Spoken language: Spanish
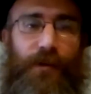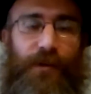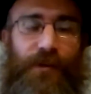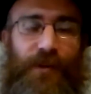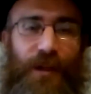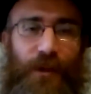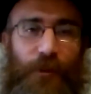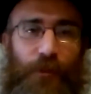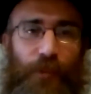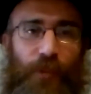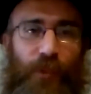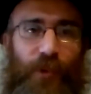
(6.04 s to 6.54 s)

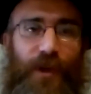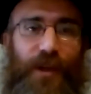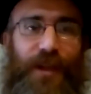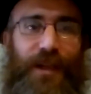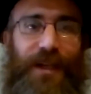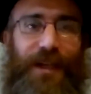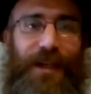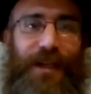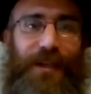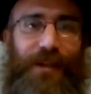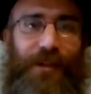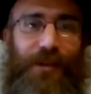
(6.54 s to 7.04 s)
después de
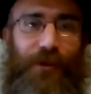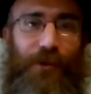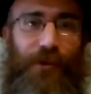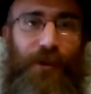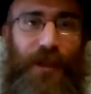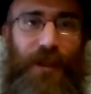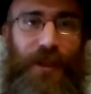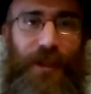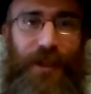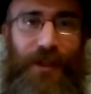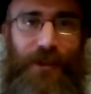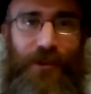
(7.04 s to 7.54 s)
la
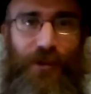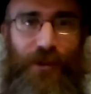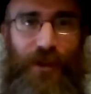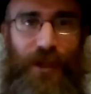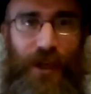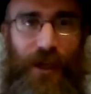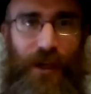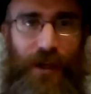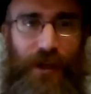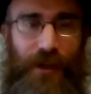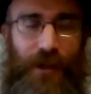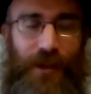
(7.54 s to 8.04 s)
lectura de la
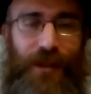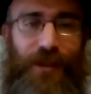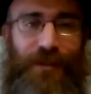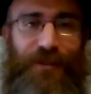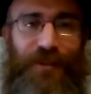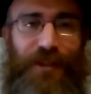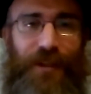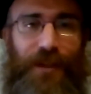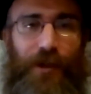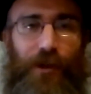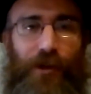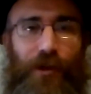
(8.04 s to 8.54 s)
Torá en la
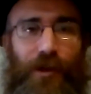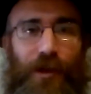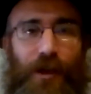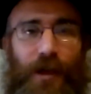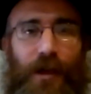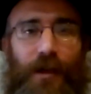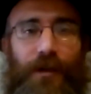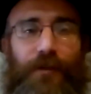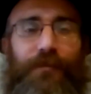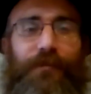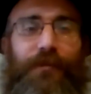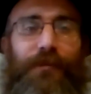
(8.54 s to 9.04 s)

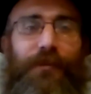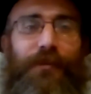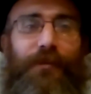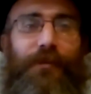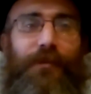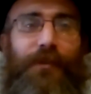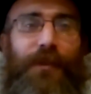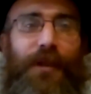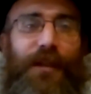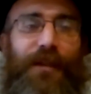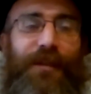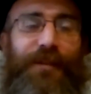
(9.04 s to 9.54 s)
sinagoga,
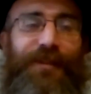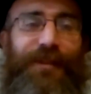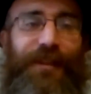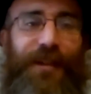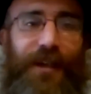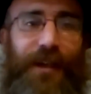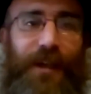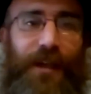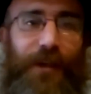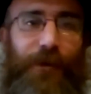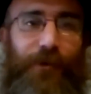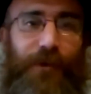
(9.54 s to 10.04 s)
se
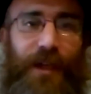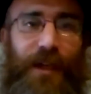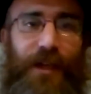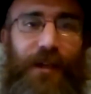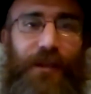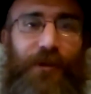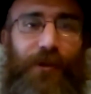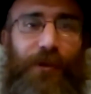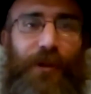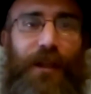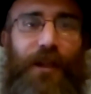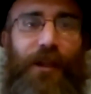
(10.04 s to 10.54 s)
lee una
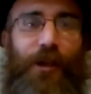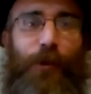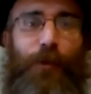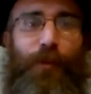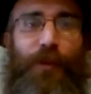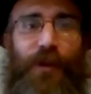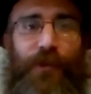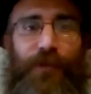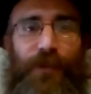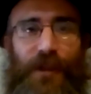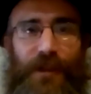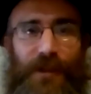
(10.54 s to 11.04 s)
lectura de los
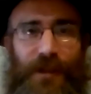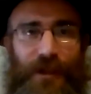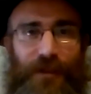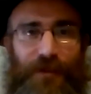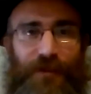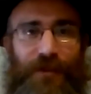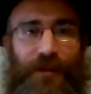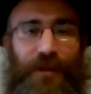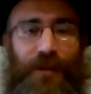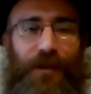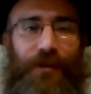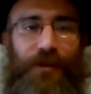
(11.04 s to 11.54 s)

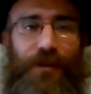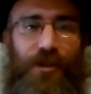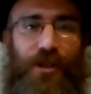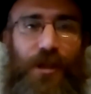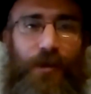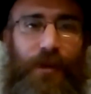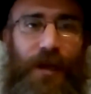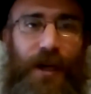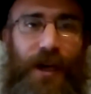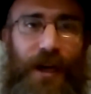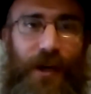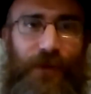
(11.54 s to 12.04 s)
profetas que se
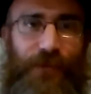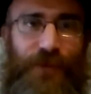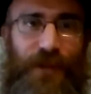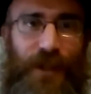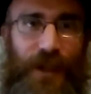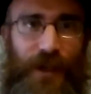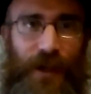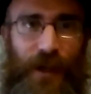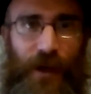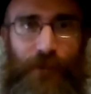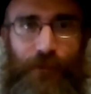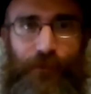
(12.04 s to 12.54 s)
llama
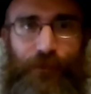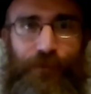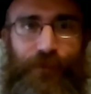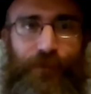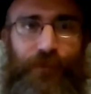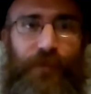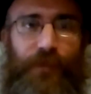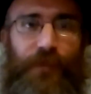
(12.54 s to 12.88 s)
Haftará.